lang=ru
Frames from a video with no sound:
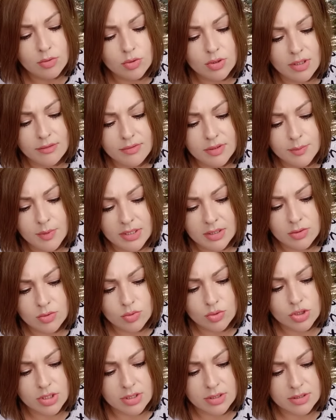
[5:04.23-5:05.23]
уловимая
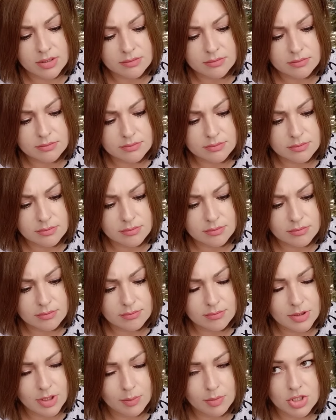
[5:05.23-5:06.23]
душка.
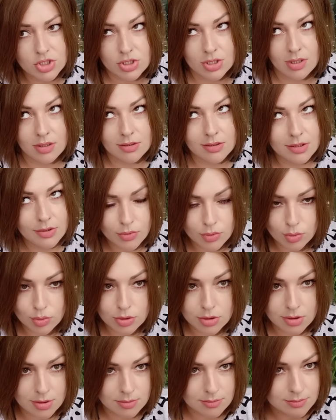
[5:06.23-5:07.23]
я бы даже сказала,
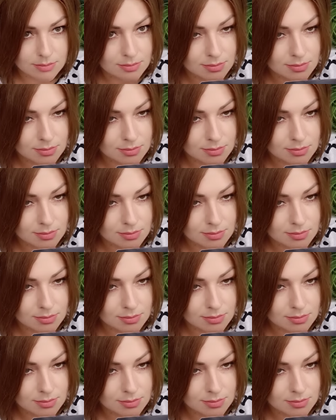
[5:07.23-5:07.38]
грейпфрутика.